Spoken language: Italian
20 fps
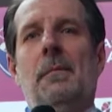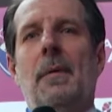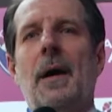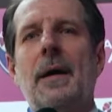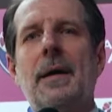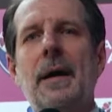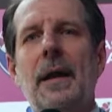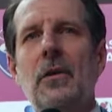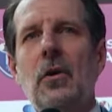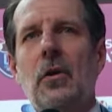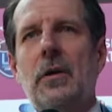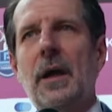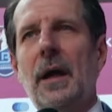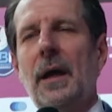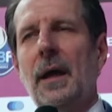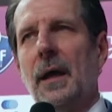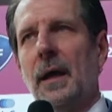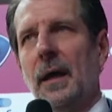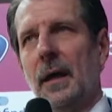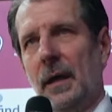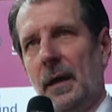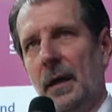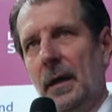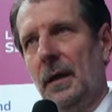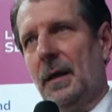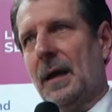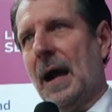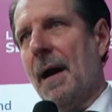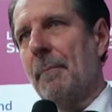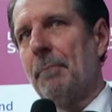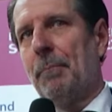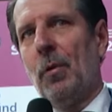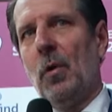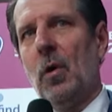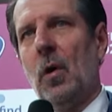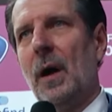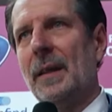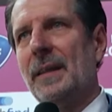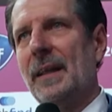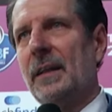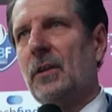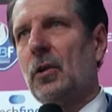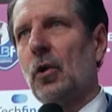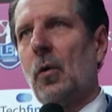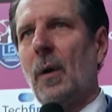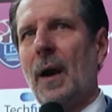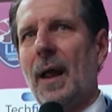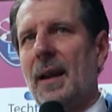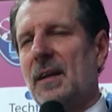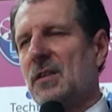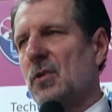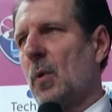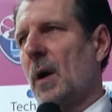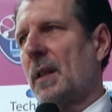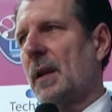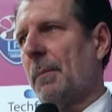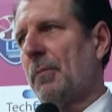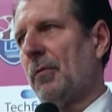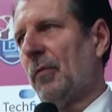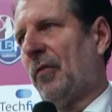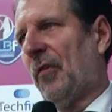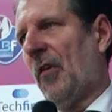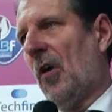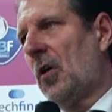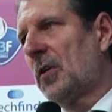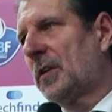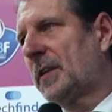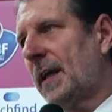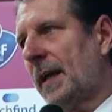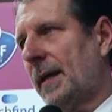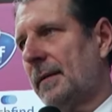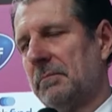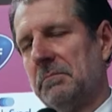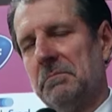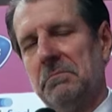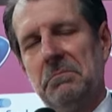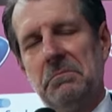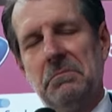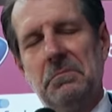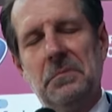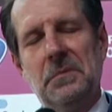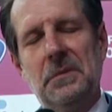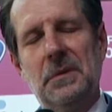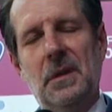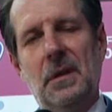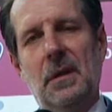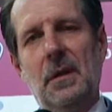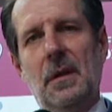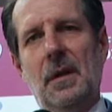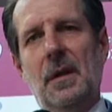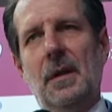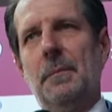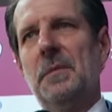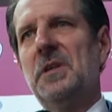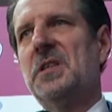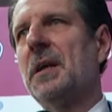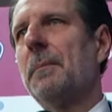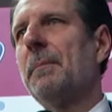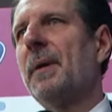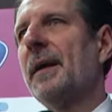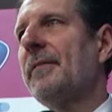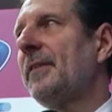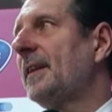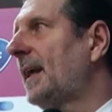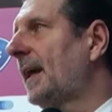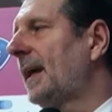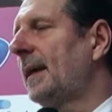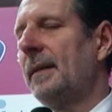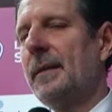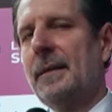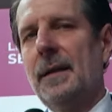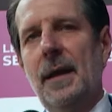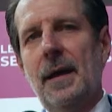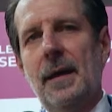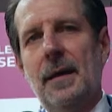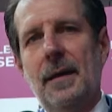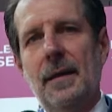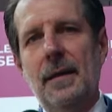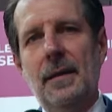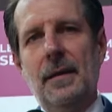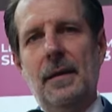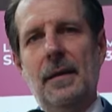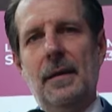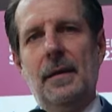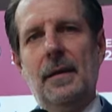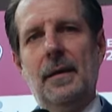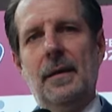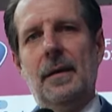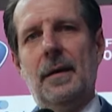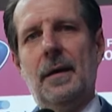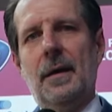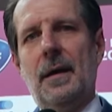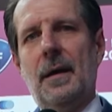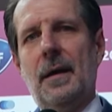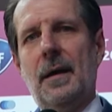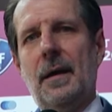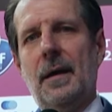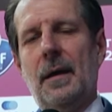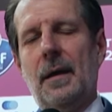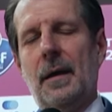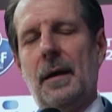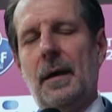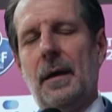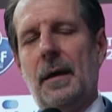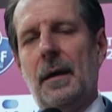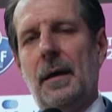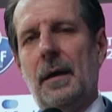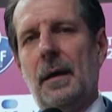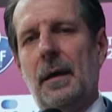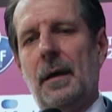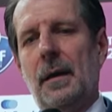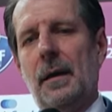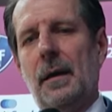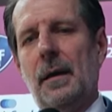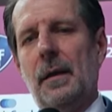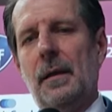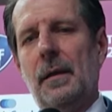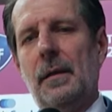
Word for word: Ma credo che il campo ha detto qual è la squadra più forte, mi sembra evidente, eh,